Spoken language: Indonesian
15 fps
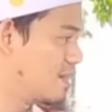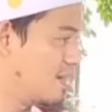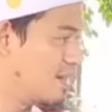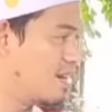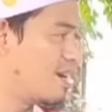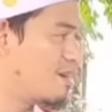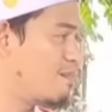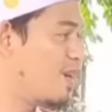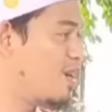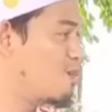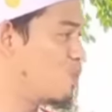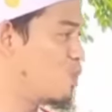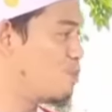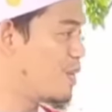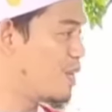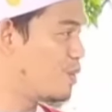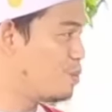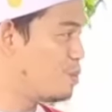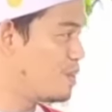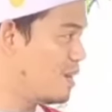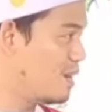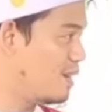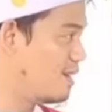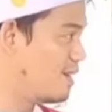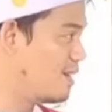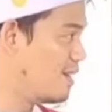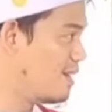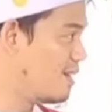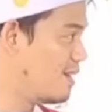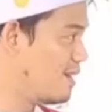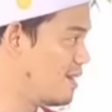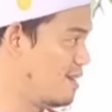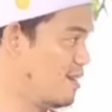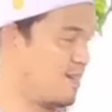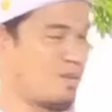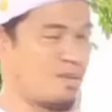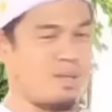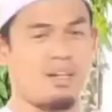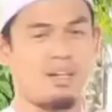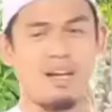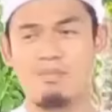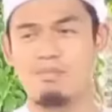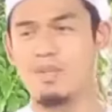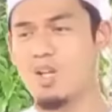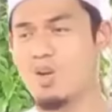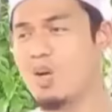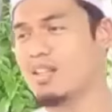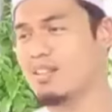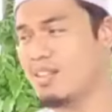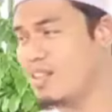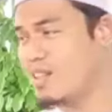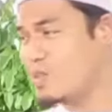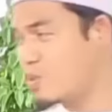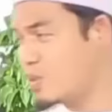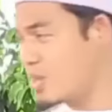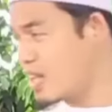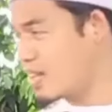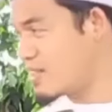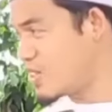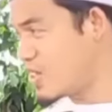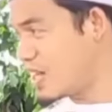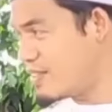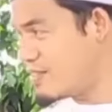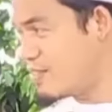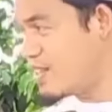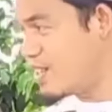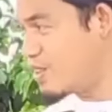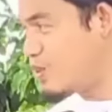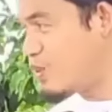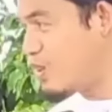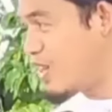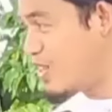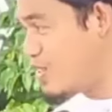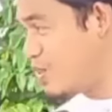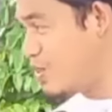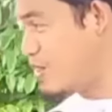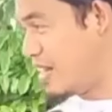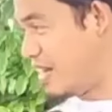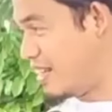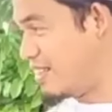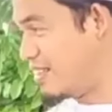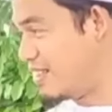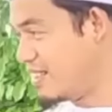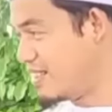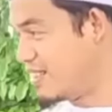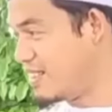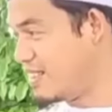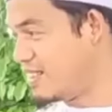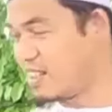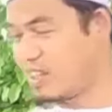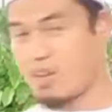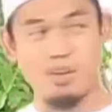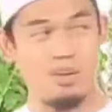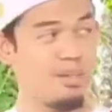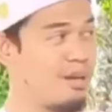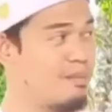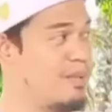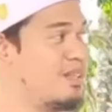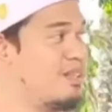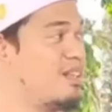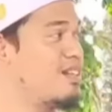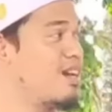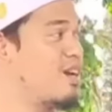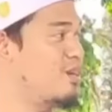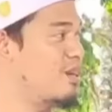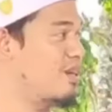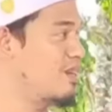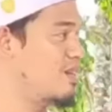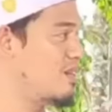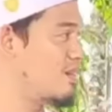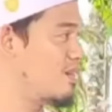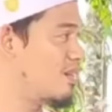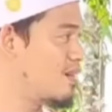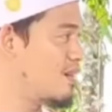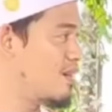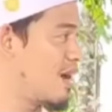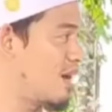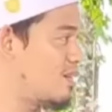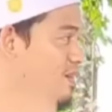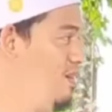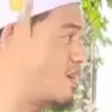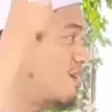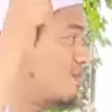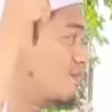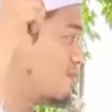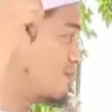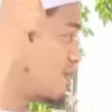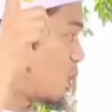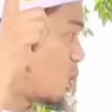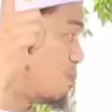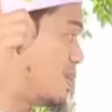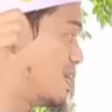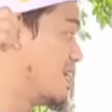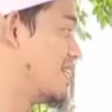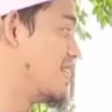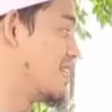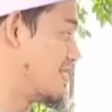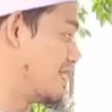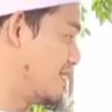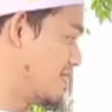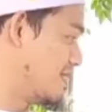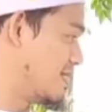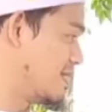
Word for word: Innamal mu'minuna ikhwah. Kan beliau katanya zuriat Syarif Hidayatullah juga. Kalau ya berarti jalur asyraf kalau benar.